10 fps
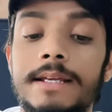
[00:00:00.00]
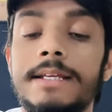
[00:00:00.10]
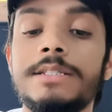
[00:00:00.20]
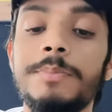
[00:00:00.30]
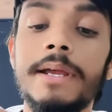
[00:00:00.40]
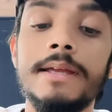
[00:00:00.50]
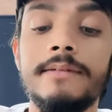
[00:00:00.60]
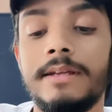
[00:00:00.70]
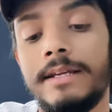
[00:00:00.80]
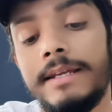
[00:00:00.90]
इस पे है
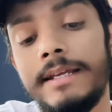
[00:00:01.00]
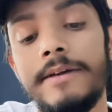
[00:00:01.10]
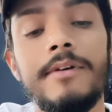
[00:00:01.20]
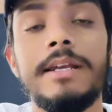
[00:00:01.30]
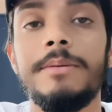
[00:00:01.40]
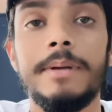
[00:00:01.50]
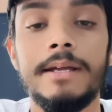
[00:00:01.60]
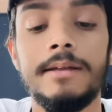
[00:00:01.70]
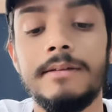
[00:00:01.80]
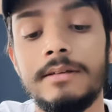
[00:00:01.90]
ये वाली पे
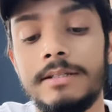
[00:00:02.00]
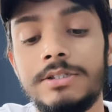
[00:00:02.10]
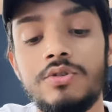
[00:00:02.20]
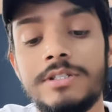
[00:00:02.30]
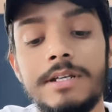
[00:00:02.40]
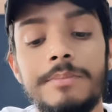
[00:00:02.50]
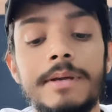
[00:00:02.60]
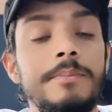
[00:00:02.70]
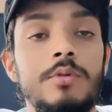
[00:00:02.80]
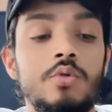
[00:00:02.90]
जो स्ट्रिप
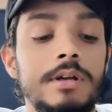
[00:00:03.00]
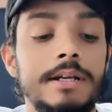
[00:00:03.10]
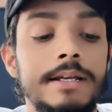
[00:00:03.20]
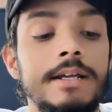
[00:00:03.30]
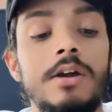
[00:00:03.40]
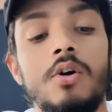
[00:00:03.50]
है ब्लू कलर की